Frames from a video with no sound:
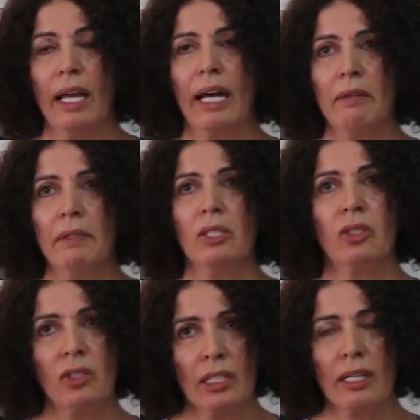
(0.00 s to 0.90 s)
Yani
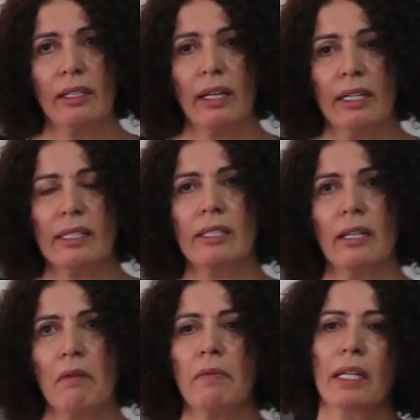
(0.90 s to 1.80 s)
birinci ceza
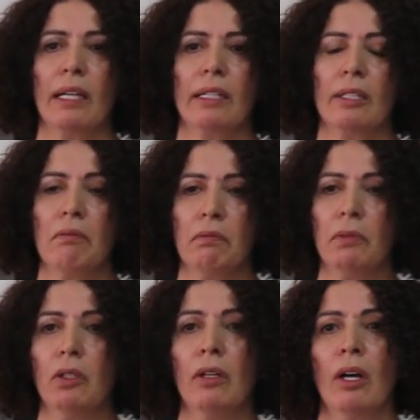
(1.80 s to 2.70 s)
dairesinden
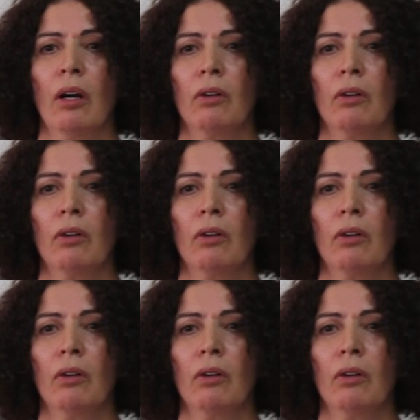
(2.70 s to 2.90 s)
beklentim bu.